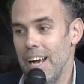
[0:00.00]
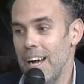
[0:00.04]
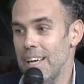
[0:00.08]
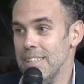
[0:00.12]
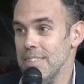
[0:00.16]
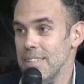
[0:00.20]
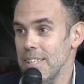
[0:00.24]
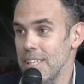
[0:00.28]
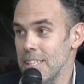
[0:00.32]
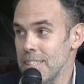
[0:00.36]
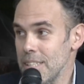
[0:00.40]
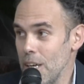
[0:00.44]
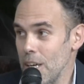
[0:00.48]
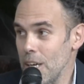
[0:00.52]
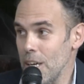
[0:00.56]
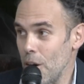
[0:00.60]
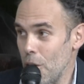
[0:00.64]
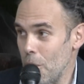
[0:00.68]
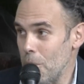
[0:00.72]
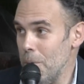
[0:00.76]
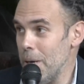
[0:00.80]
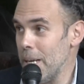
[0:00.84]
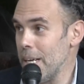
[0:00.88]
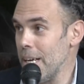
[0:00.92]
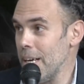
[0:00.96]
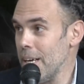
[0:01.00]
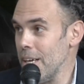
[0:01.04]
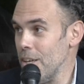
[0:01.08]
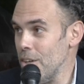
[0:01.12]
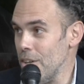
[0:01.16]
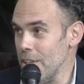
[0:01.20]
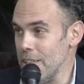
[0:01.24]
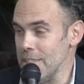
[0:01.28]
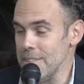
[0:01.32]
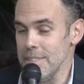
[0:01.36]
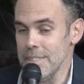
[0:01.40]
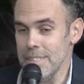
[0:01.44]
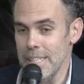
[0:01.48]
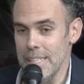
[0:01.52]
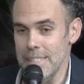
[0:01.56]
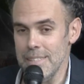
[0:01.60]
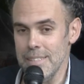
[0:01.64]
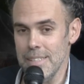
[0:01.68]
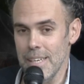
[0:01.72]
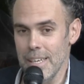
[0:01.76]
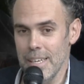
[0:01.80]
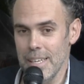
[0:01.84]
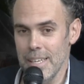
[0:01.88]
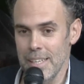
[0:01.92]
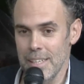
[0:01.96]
hacer esta obra que quedó en resistencia,